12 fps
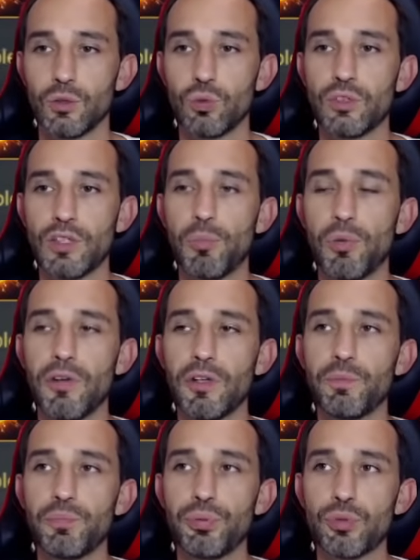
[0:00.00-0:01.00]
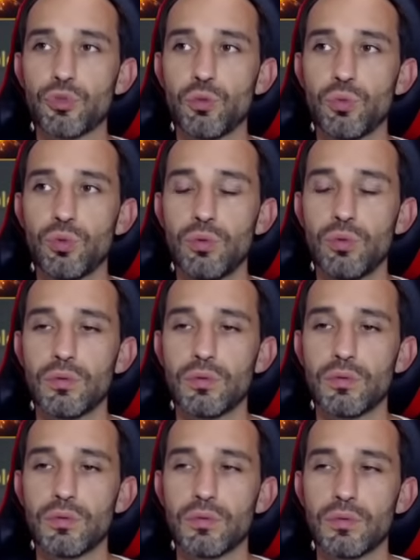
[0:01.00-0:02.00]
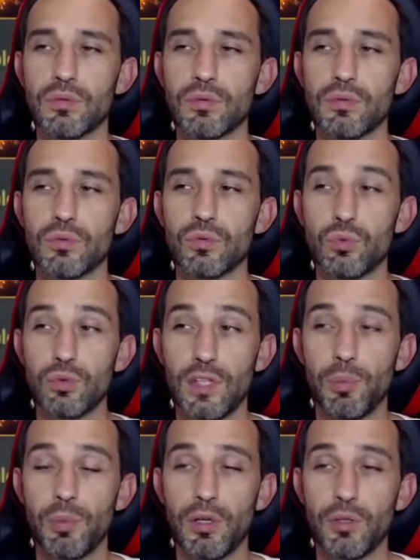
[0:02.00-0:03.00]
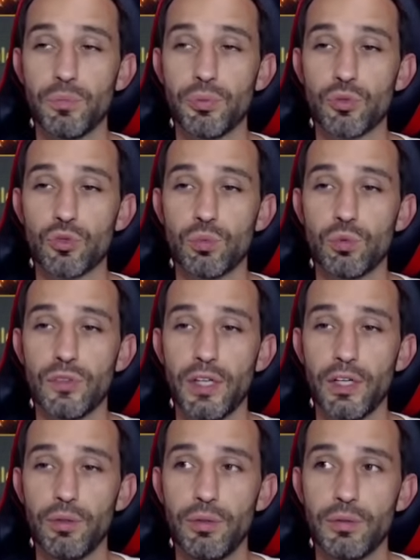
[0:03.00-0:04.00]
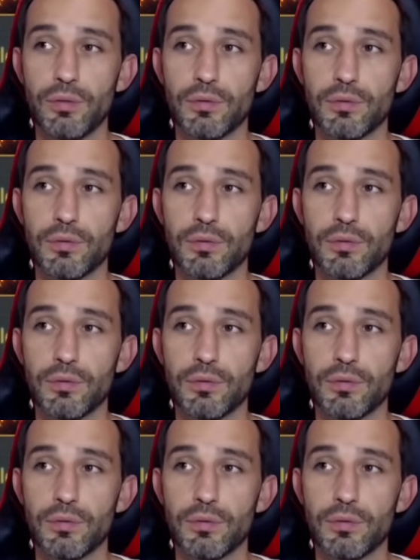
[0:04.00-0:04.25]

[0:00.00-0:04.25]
Tout ça pour avoir une purge au bout Tout ça pour avoir une purge au bout, sérieux